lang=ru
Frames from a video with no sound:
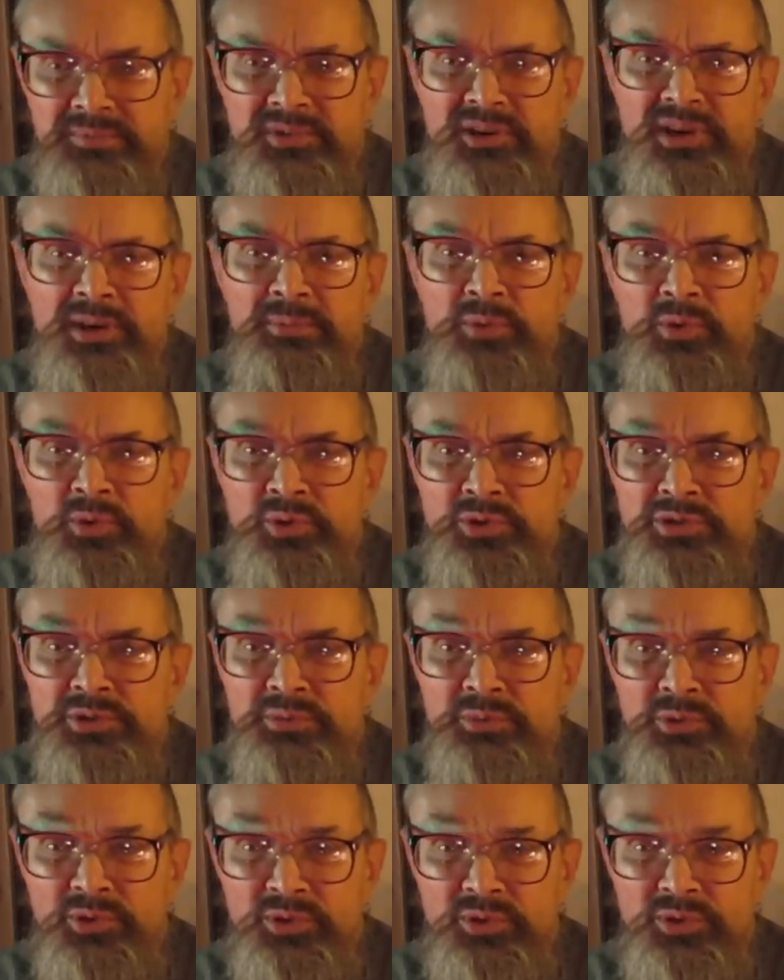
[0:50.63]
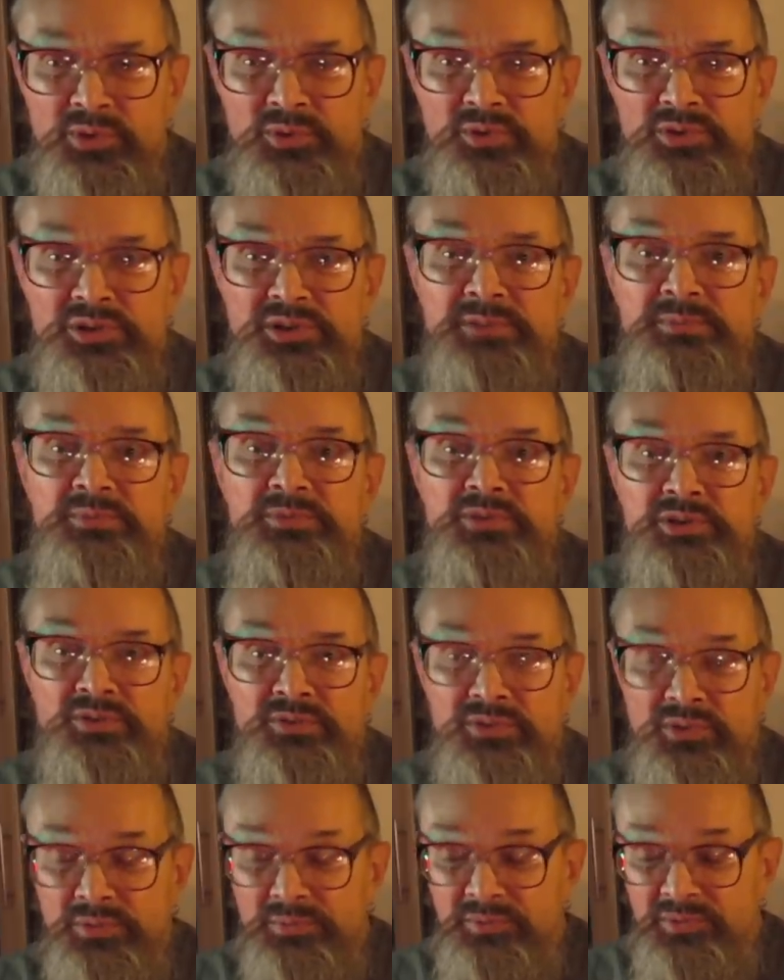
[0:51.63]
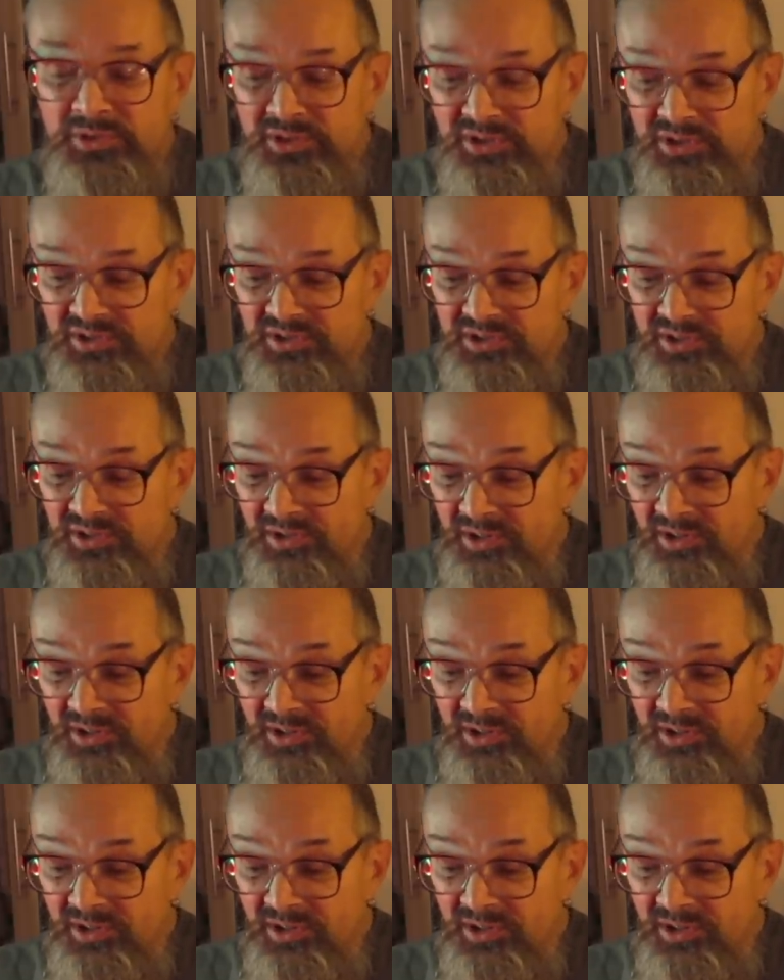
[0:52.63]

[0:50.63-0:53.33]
Там очень много уже чего есть.